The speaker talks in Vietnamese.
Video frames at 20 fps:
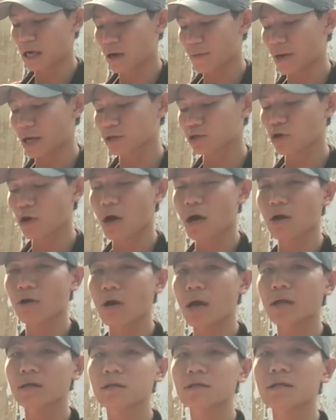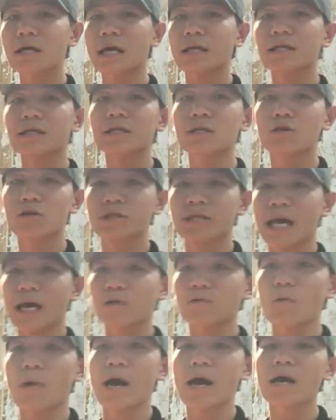nào bạn cho nó ăn cái thức ăn đấy thì nó
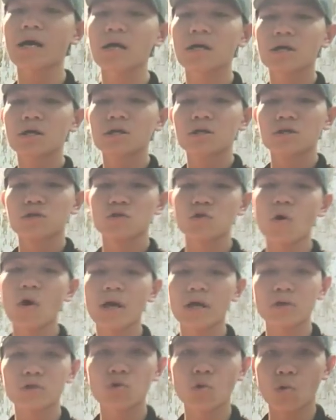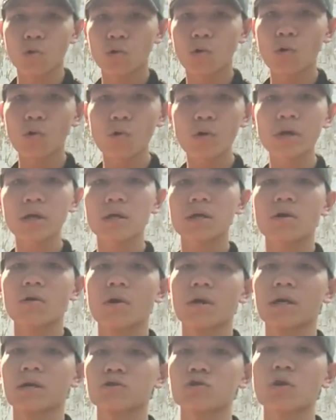chán quá do là cái chủ cũ ấy
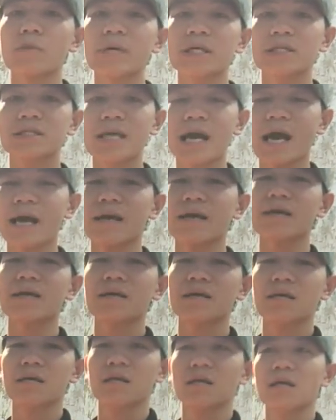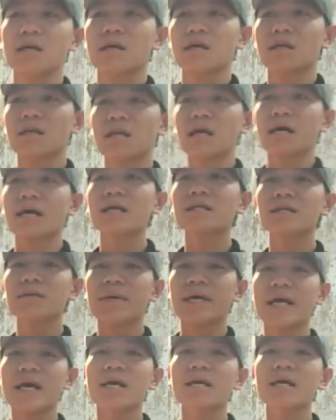hoặc là do bên trại ấy, là ngay từ
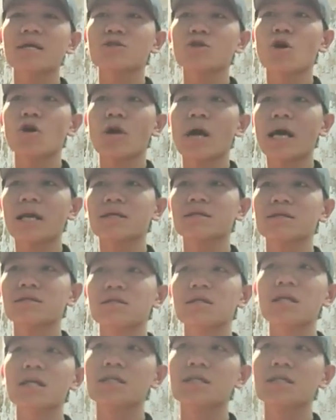bé đã cho nó ăn rất